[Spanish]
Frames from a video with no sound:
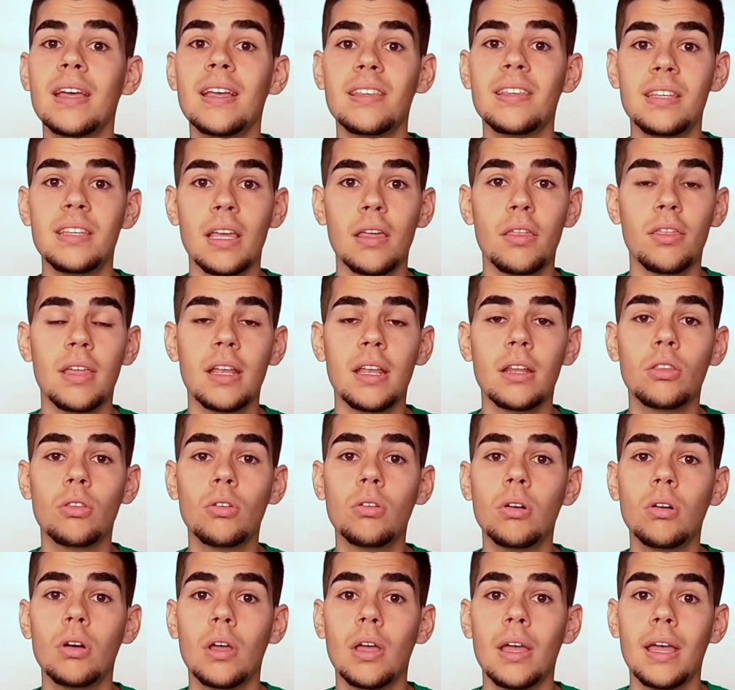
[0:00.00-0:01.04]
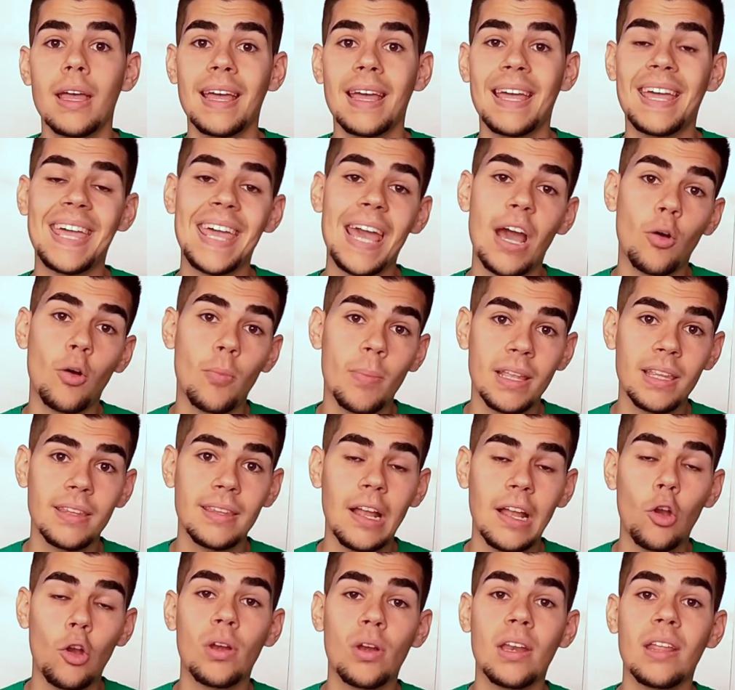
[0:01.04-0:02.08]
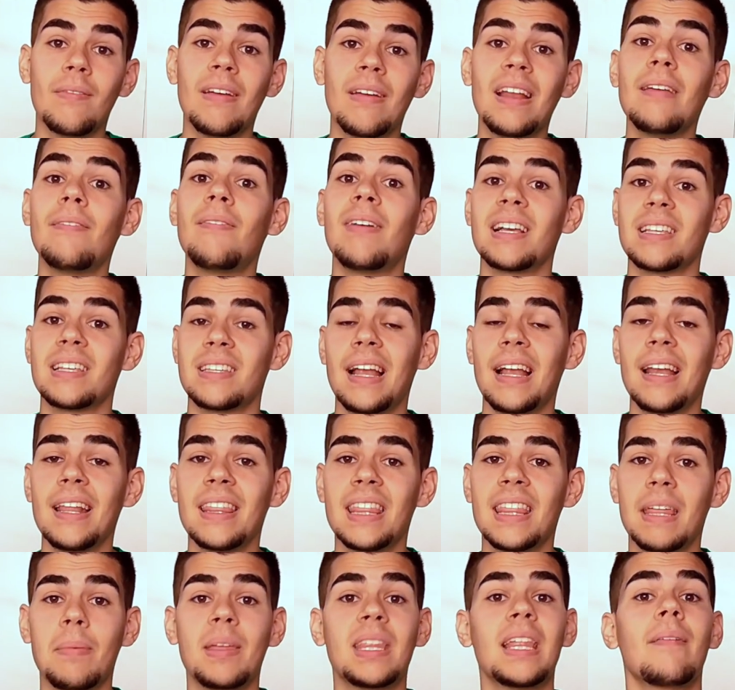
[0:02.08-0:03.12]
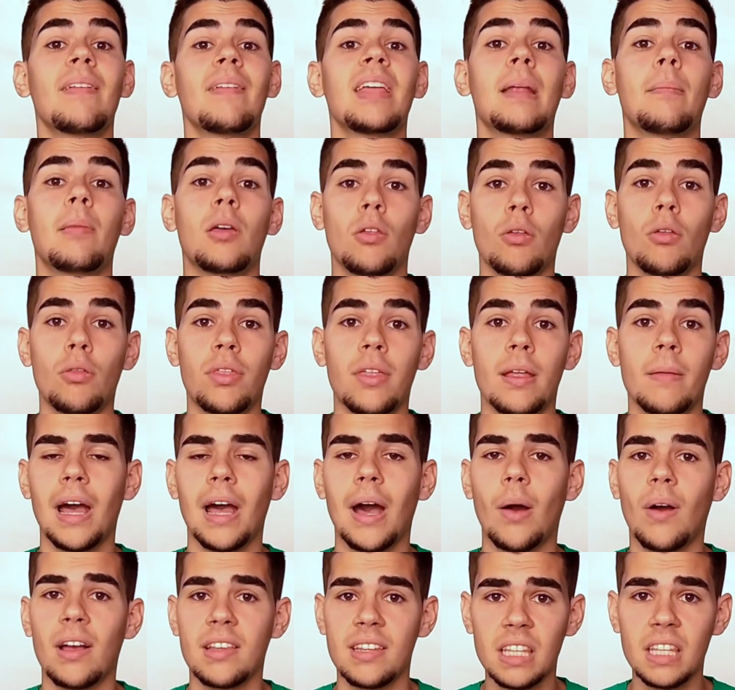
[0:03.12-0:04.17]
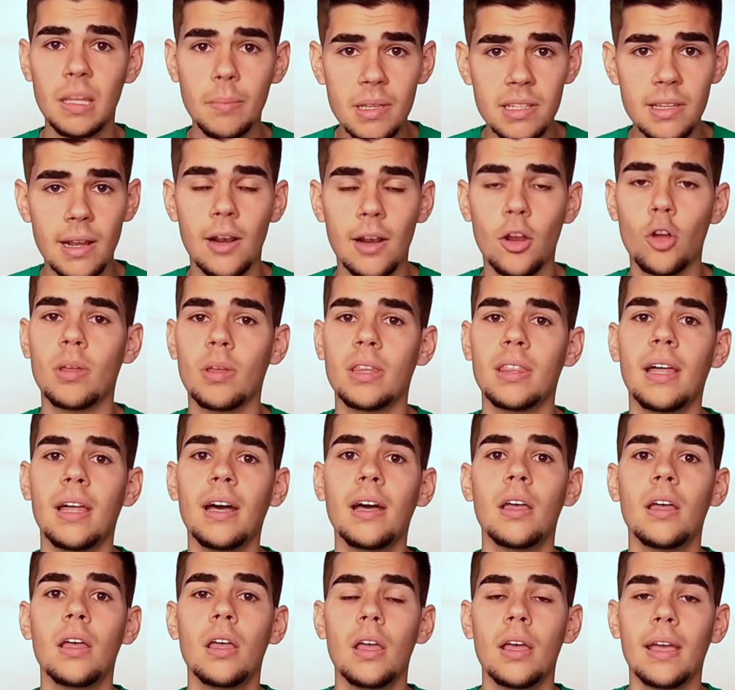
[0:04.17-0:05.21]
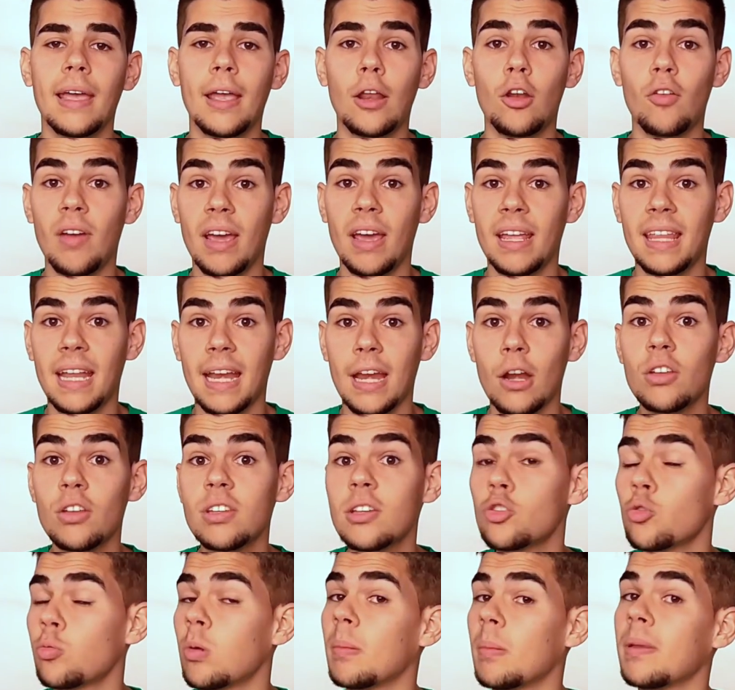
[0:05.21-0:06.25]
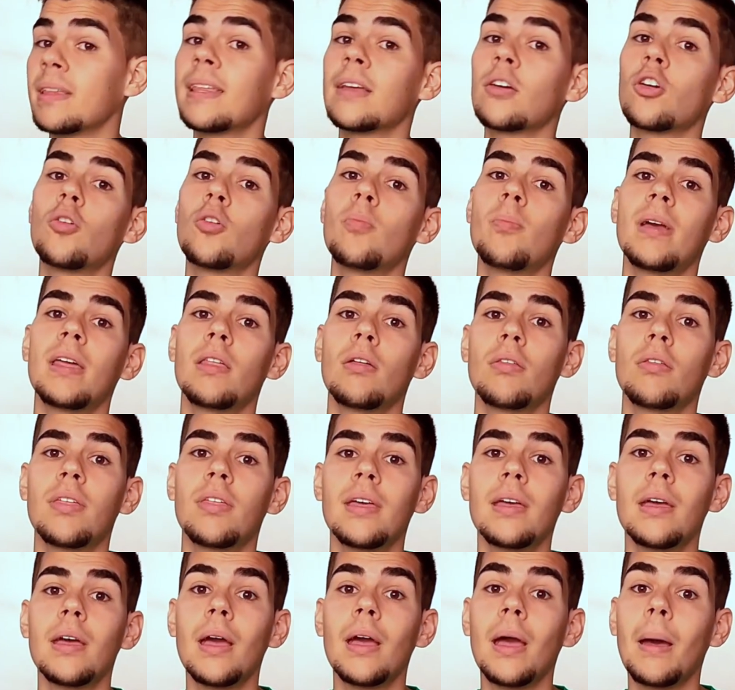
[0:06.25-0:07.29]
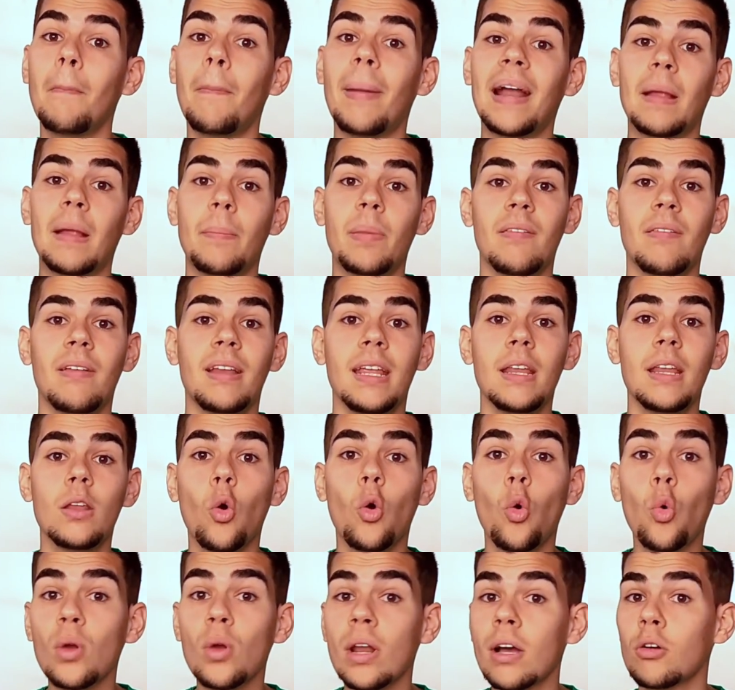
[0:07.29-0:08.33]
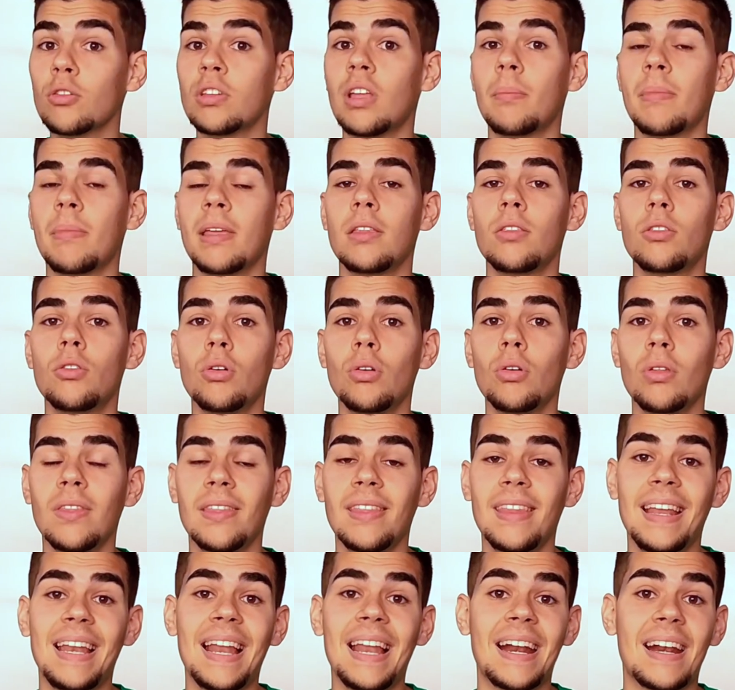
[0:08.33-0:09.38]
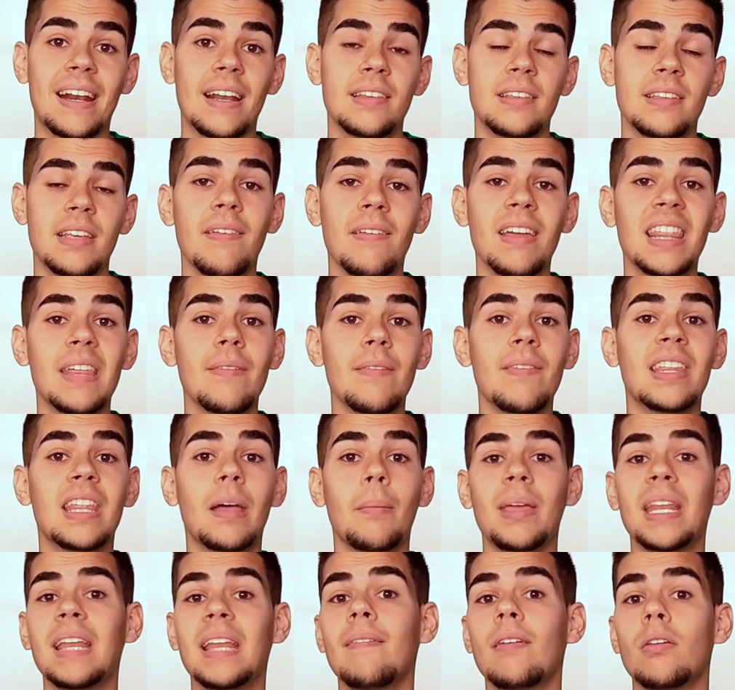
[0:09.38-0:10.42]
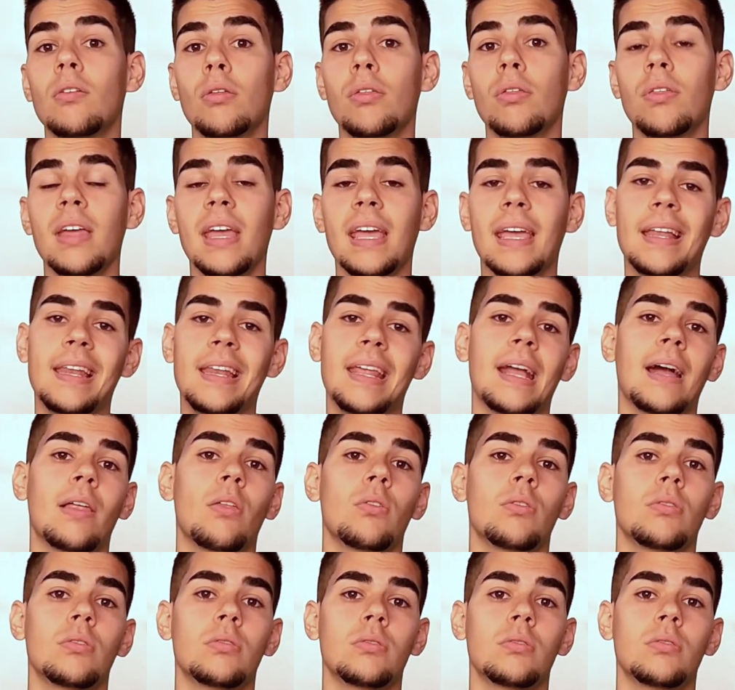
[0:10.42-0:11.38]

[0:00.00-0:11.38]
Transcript: sí es cierto que aumentan los niveles basales de vitamina B12. Aún así también se recomienda que los vegetarianos se suplementen con B12 para prevenir un agotamiento de las reservas de vitamina B12 en el hígado.